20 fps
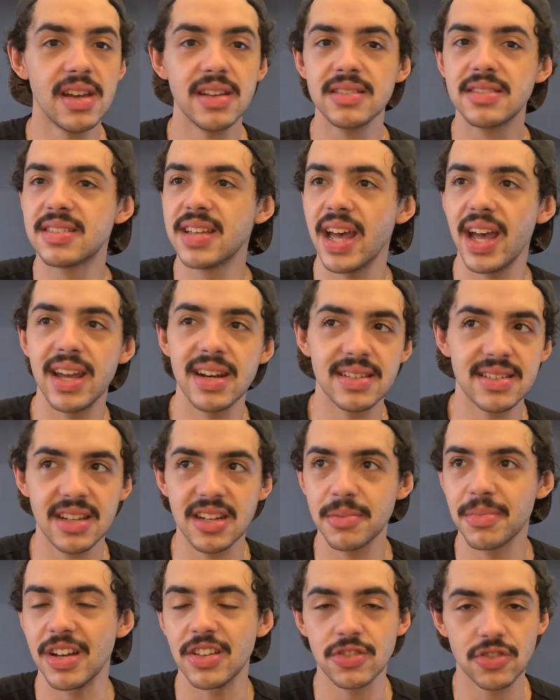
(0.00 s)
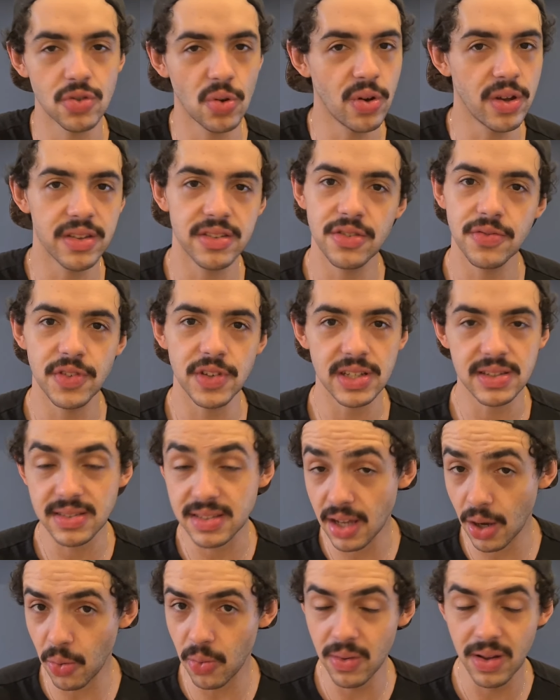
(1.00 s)
séries, animações de
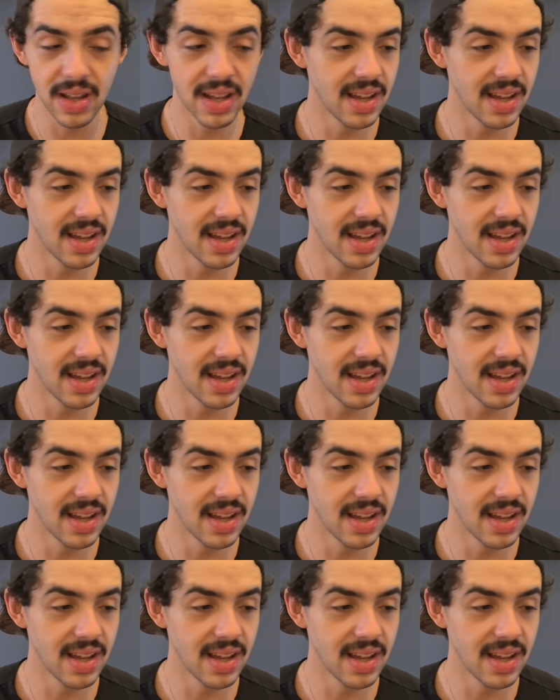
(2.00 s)
ficção.